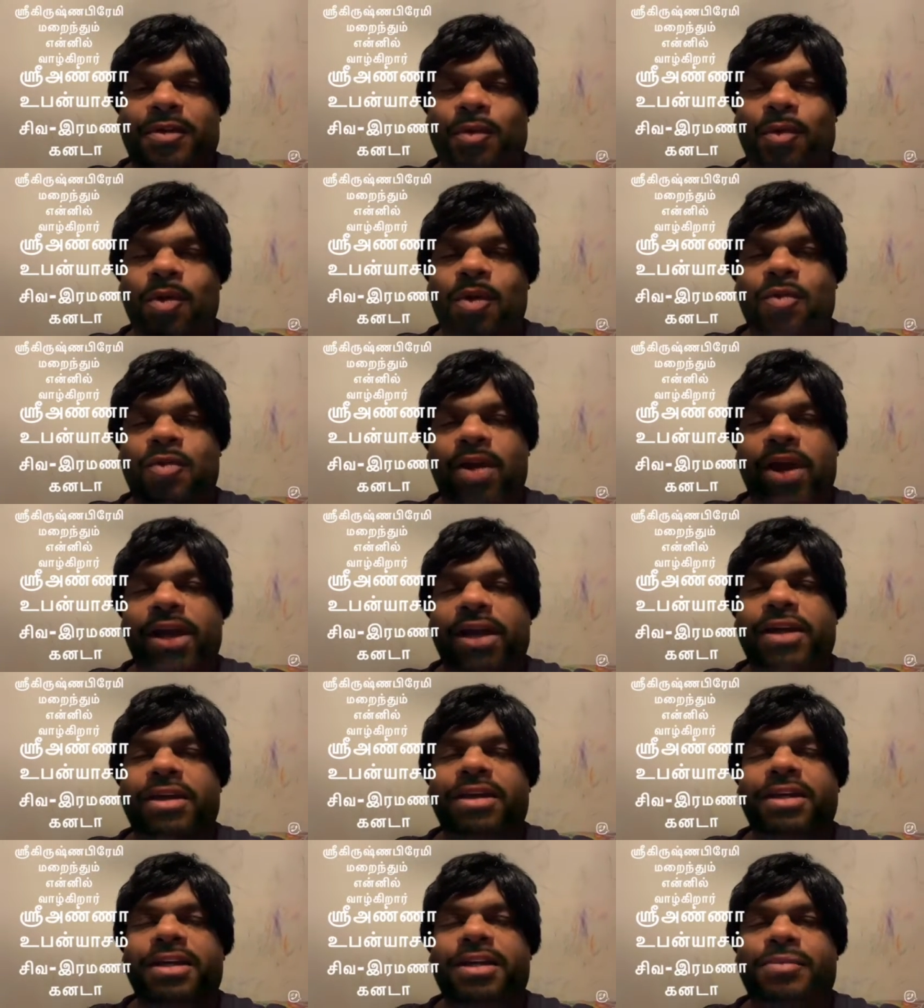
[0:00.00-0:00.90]

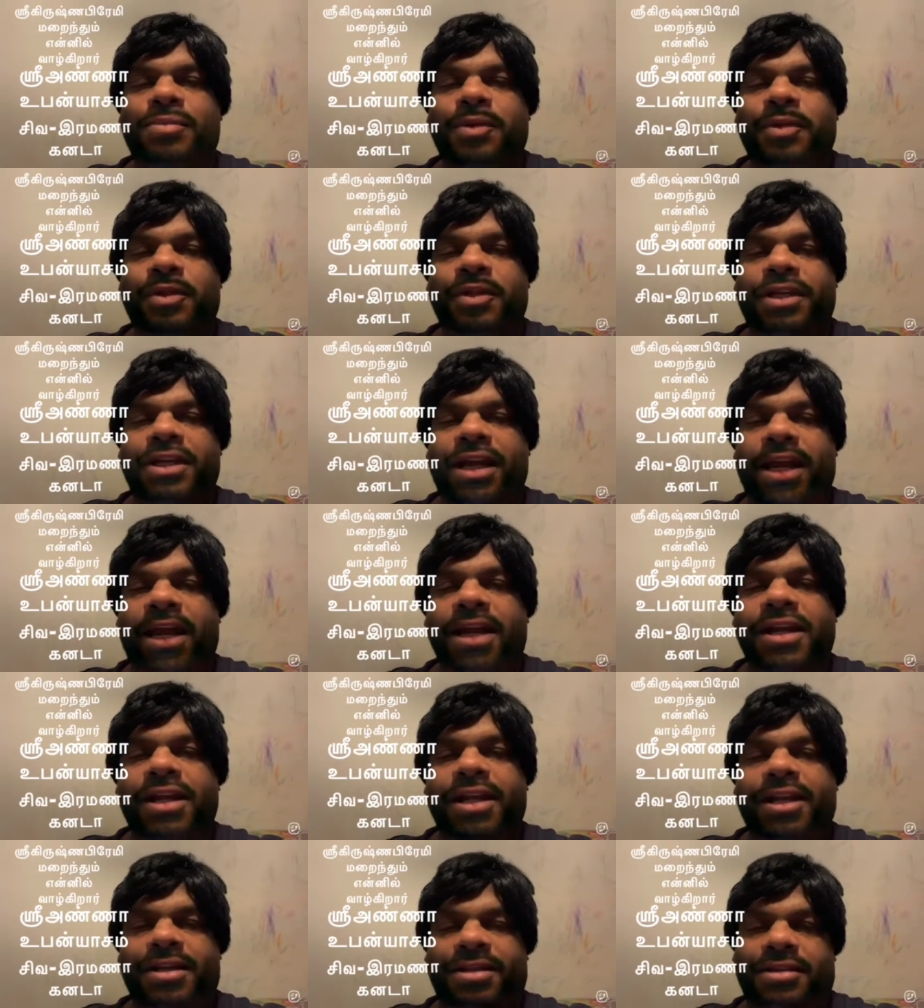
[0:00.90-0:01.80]
உள்வாங்குகின்ற போது
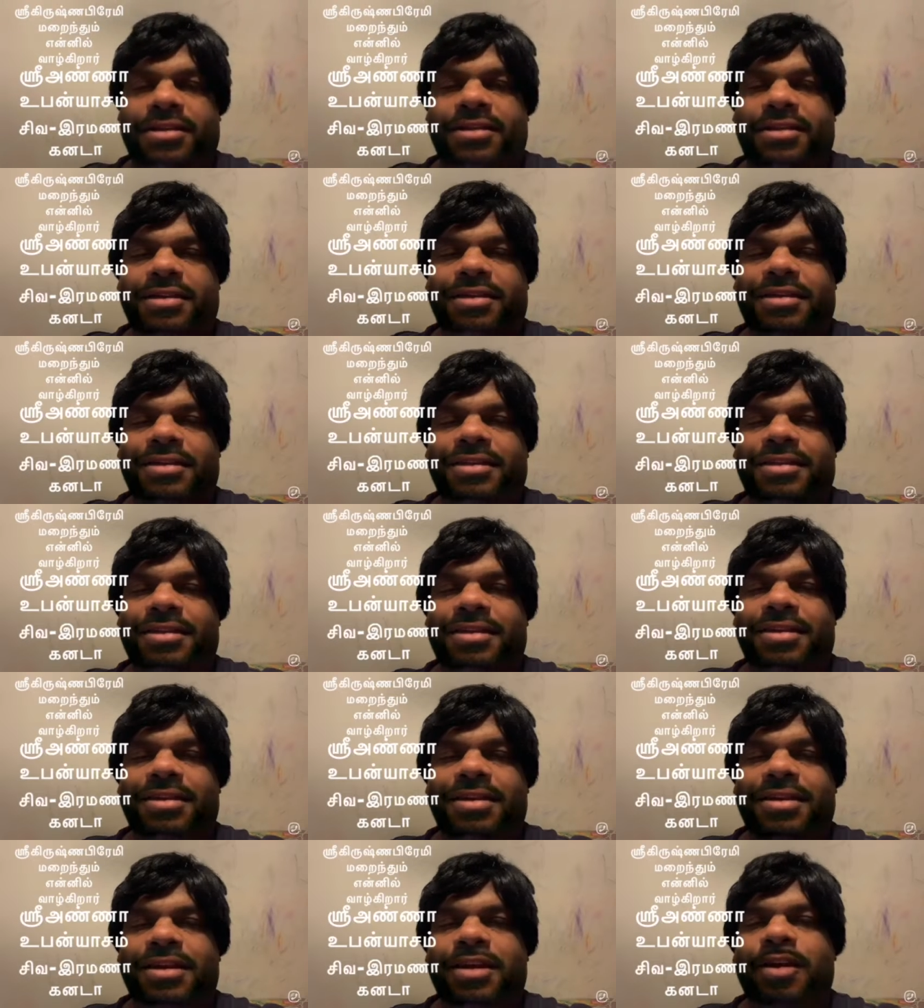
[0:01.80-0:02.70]
கண்ணன்
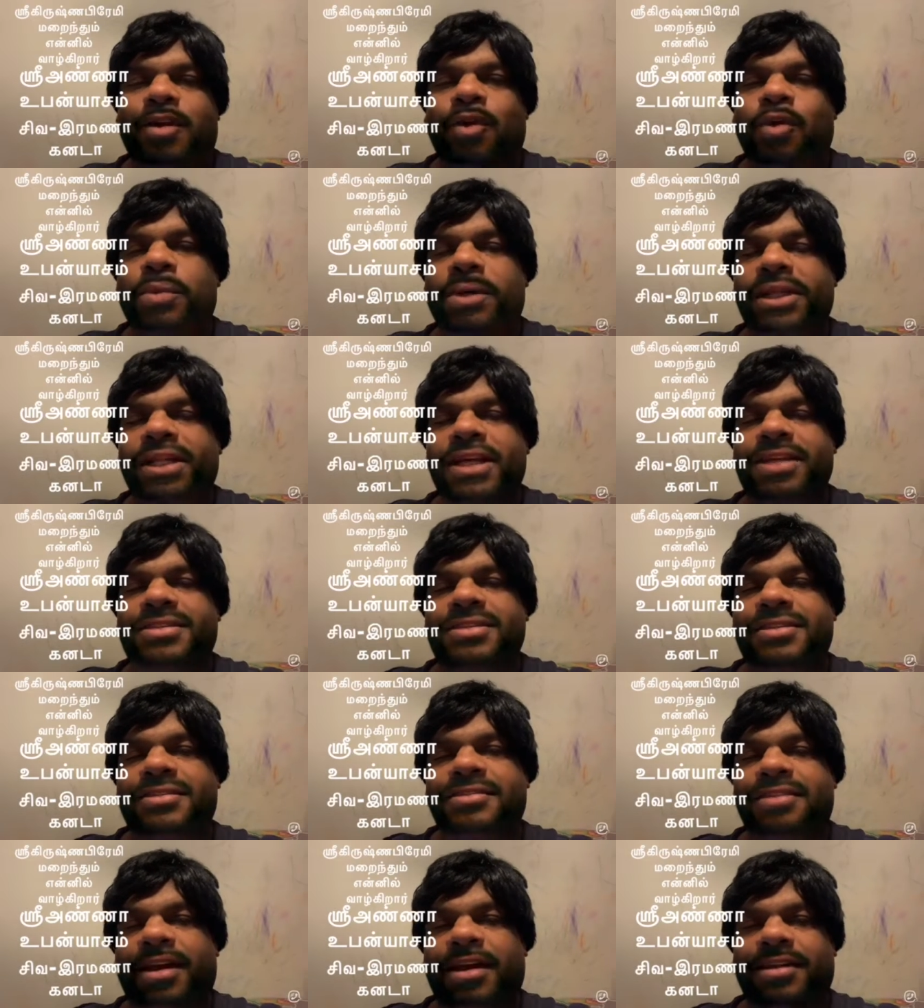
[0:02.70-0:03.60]

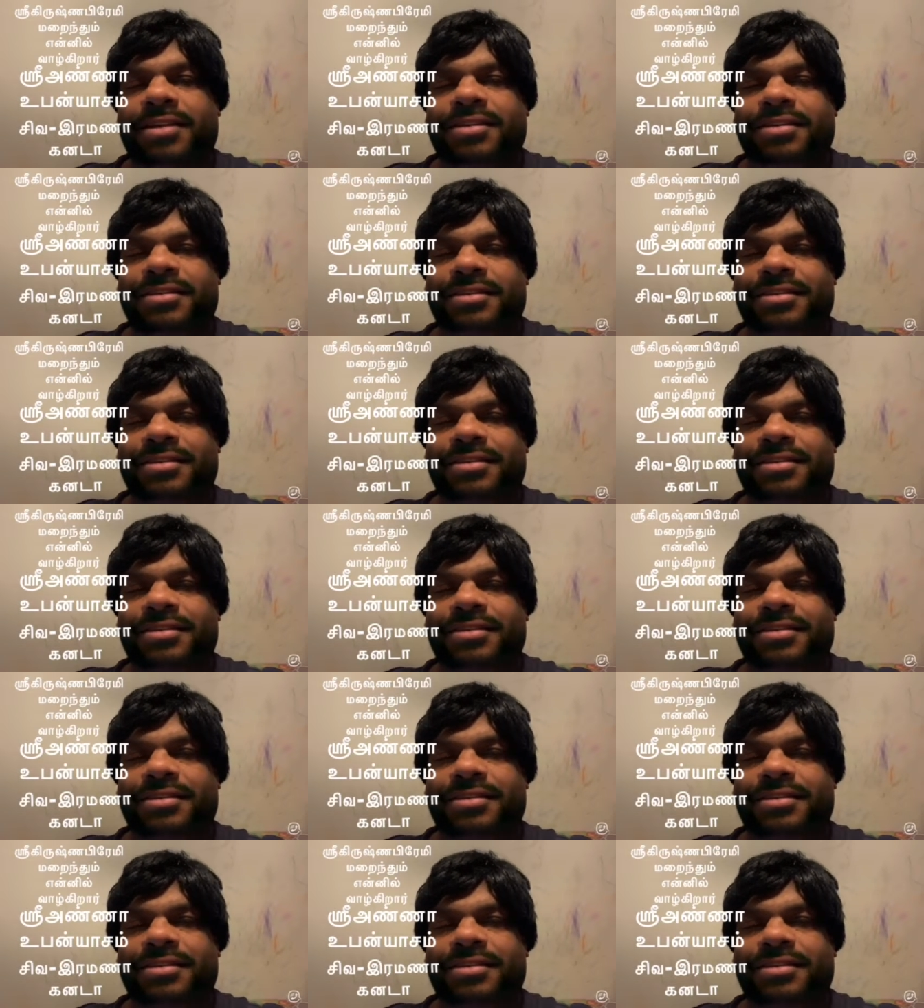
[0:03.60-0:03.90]
உபதேசித்தான்